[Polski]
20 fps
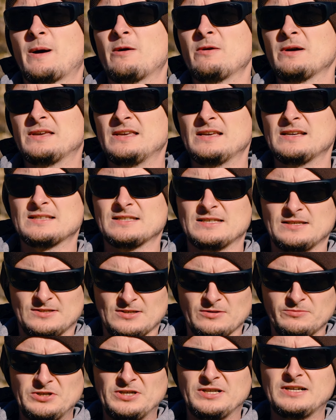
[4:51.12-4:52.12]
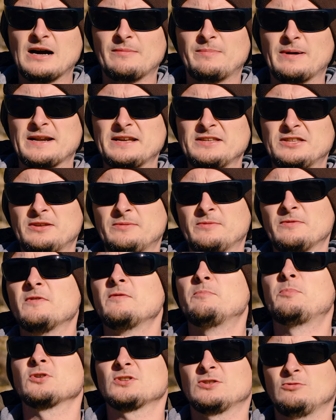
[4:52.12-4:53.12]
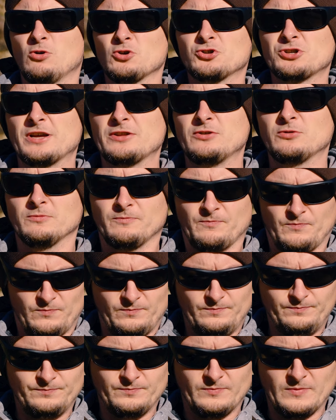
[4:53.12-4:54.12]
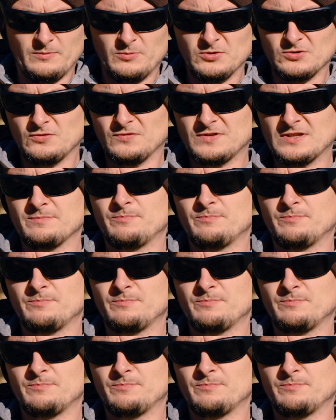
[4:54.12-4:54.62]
pałek jest, są ich gabaryty po złożeniu po prostu